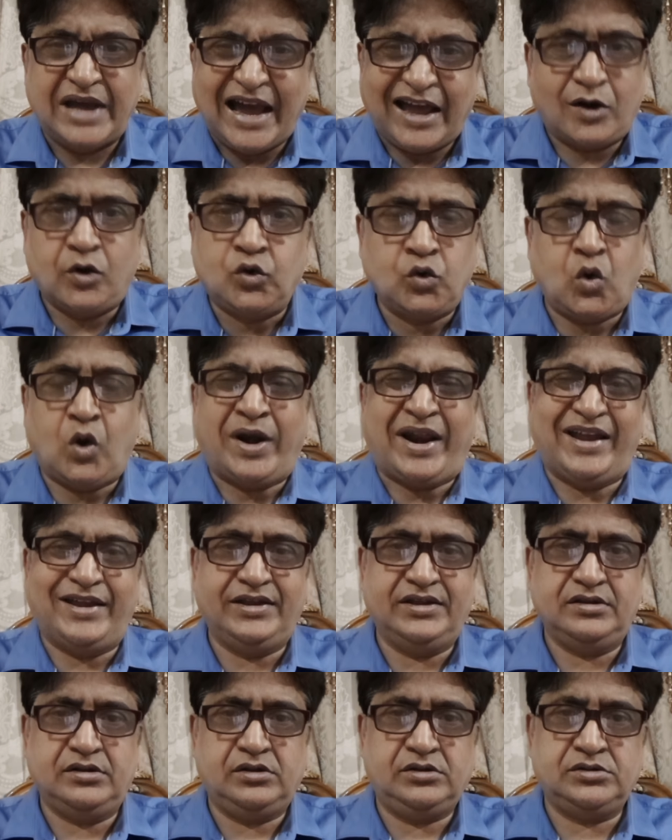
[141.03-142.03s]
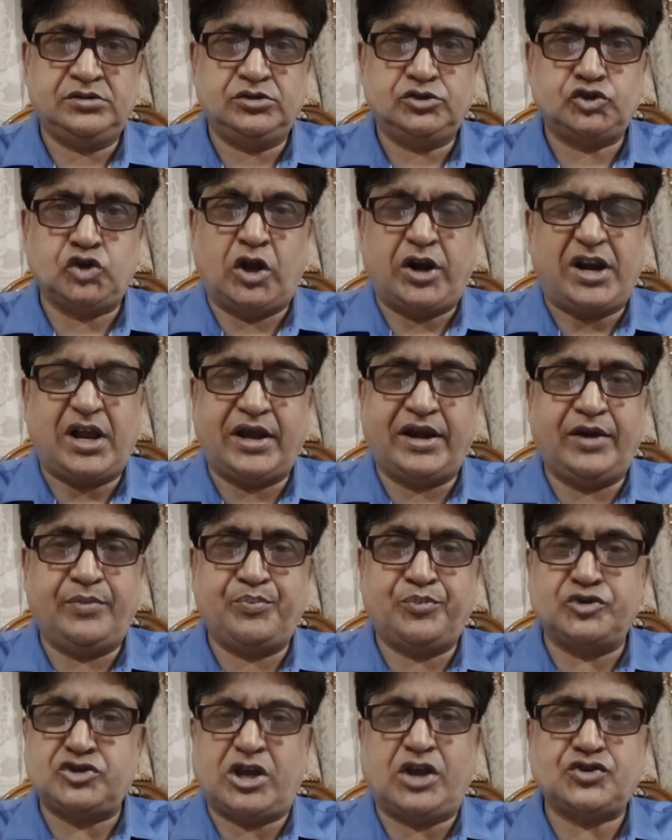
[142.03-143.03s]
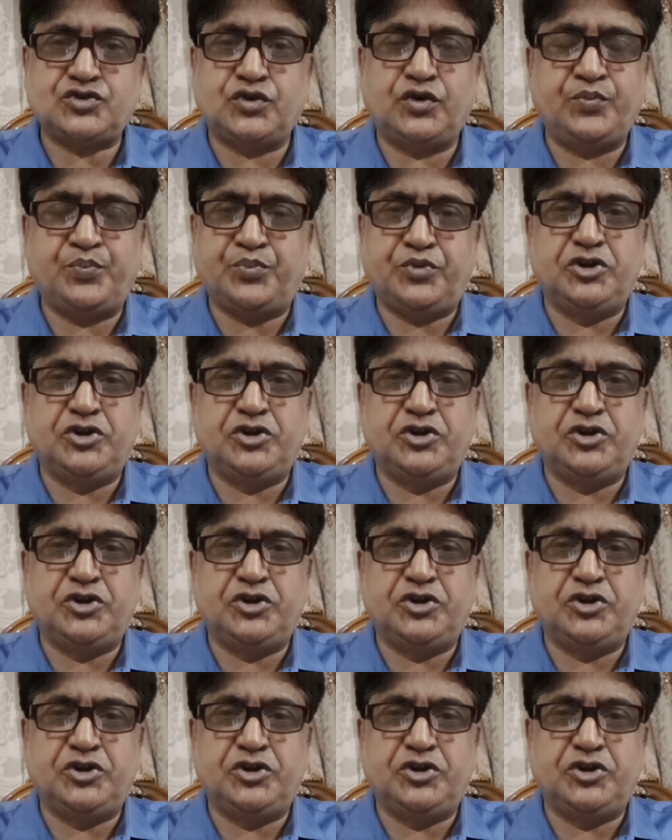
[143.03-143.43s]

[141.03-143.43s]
ধারণ করায় সরকারের প্রশাসন